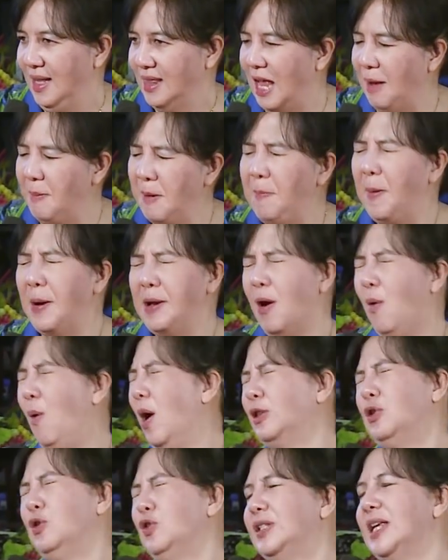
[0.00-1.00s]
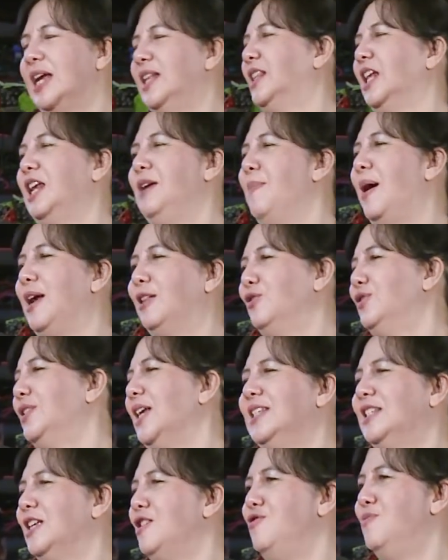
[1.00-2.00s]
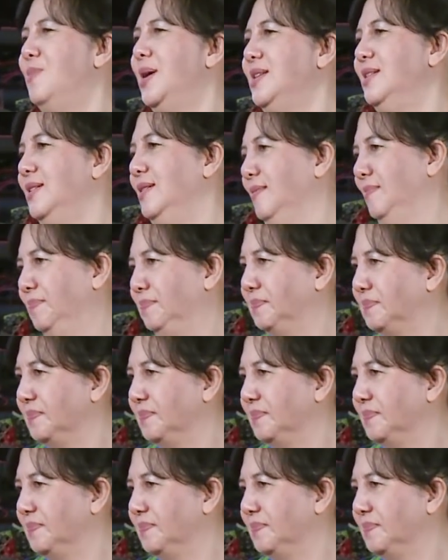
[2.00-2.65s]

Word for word: Tapi pada waktu saya terima itu saya senyum aja.